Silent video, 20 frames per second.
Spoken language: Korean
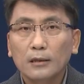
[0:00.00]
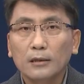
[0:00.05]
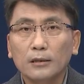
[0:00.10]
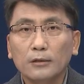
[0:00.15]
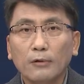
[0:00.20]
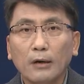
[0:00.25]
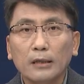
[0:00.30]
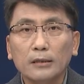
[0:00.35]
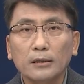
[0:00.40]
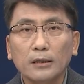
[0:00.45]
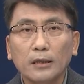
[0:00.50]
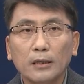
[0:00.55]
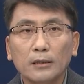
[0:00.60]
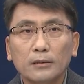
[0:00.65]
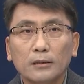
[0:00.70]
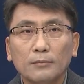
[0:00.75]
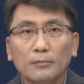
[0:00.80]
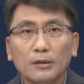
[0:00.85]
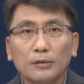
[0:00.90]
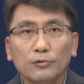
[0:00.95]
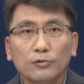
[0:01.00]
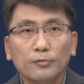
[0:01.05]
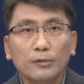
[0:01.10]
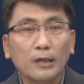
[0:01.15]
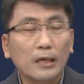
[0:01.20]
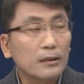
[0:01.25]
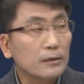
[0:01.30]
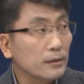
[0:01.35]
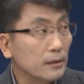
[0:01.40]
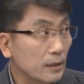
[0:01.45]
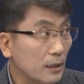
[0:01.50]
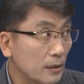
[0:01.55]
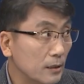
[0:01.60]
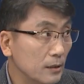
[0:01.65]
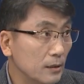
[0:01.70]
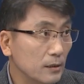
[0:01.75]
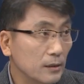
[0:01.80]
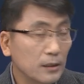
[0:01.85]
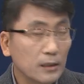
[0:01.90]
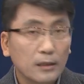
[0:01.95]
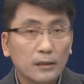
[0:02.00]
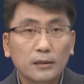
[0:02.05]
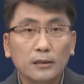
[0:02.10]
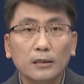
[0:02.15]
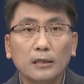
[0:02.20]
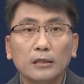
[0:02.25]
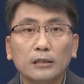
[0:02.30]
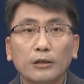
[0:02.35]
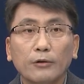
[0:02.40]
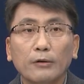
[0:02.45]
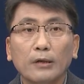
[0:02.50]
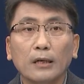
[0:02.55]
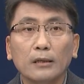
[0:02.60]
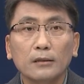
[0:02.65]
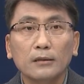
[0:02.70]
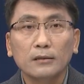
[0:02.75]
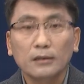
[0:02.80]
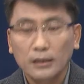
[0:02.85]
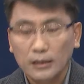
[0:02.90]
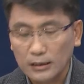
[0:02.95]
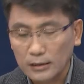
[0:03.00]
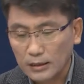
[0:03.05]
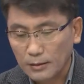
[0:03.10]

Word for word: 그 과정에서 뭐 주민 갈등이라든지 지자체의 갈등들이 이제